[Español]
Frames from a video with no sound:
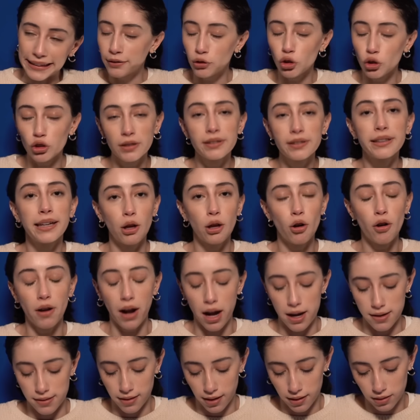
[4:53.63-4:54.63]
Entonces quiero
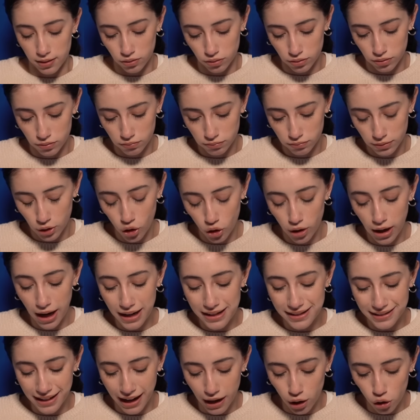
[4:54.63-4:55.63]
analizar esos. Quiero
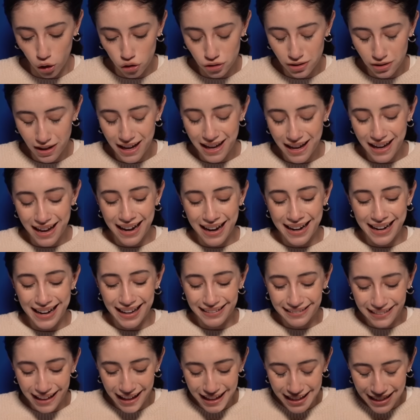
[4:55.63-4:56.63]
analizarlos,
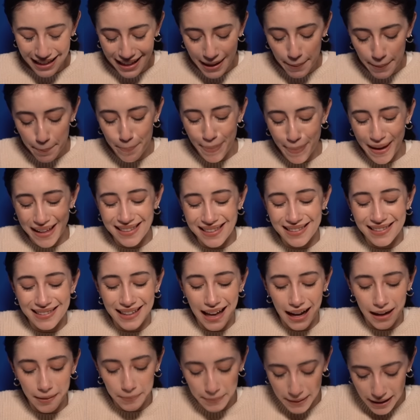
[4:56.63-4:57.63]
neta,
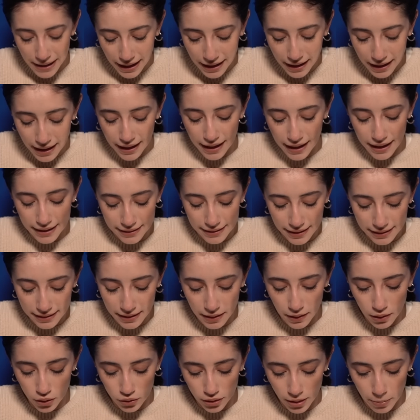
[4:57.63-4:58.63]
pensar bien en qué está
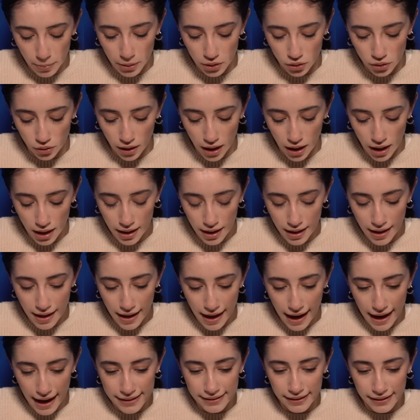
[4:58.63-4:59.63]
escribiendo esa persona
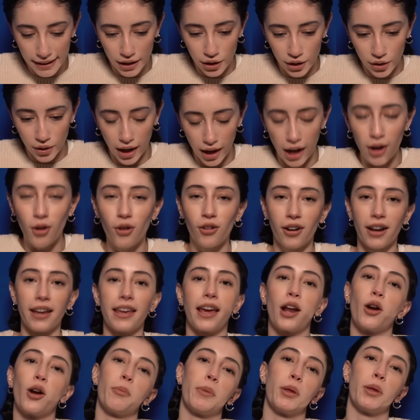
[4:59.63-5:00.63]
hasta que llega, ok,
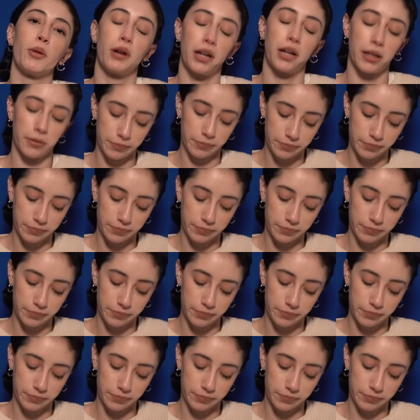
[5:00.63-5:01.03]
ya no me duele.